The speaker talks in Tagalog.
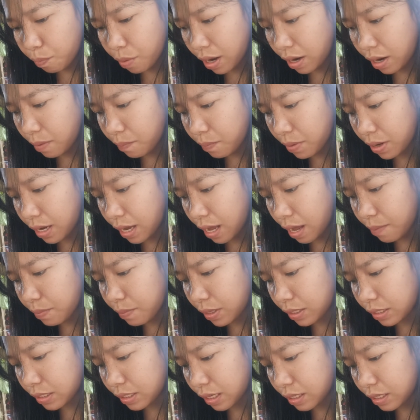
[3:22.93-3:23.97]
para
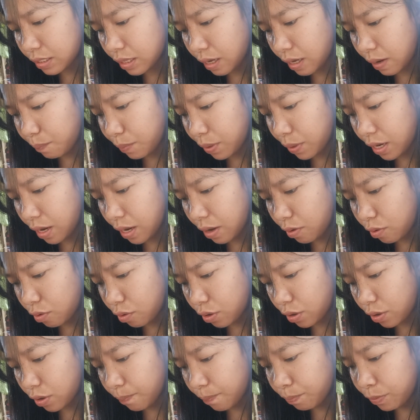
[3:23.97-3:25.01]
magamit sa isang
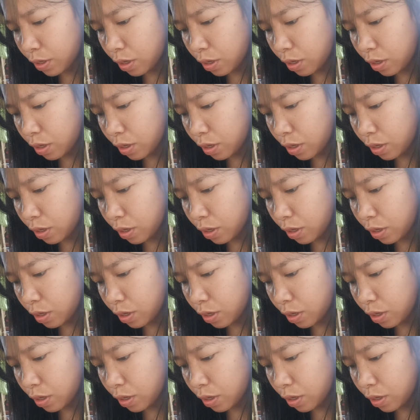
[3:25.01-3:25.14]
panahon